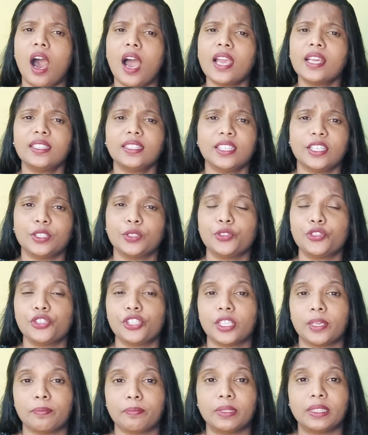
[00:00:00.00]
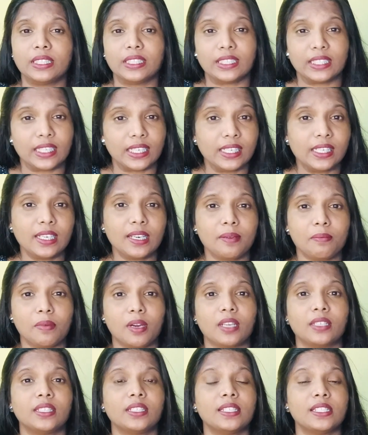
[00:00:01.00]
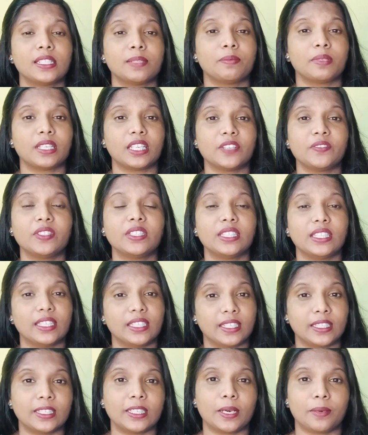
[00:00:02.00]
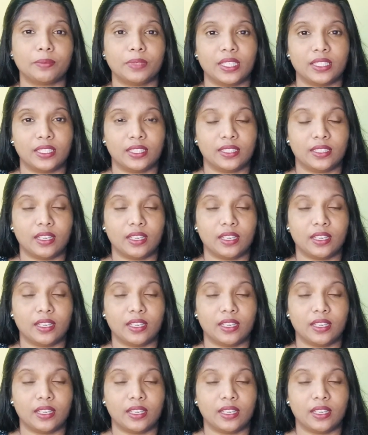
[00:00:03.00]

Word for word: ஆயிரத்தி எண்ணூற்றி எண்பத்தி ஏழாம் ஆண்டு டிசம்பர் இருபத்தி இரண்டாம் தேதி